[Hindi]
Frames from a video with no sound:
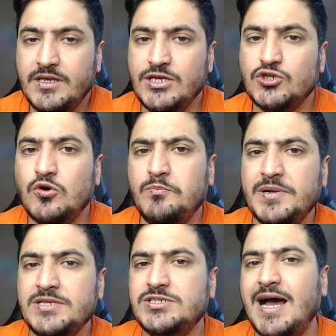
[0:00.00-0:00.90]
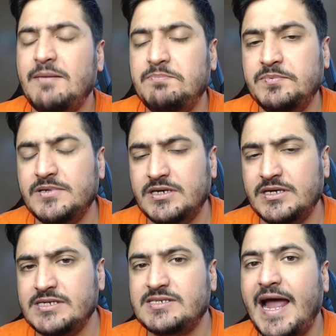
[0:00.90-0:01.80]
इसको पंजाब
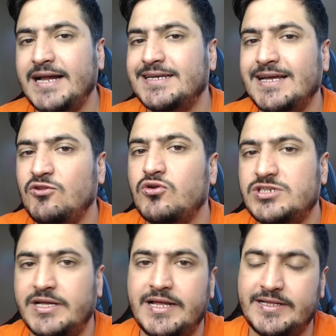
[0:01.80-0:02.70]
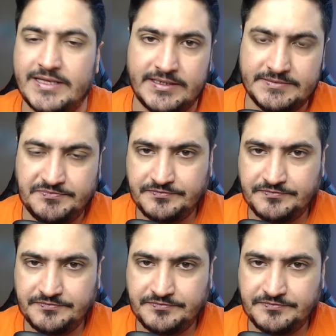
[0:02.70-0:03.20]
के साइड के लोग चलाते हैं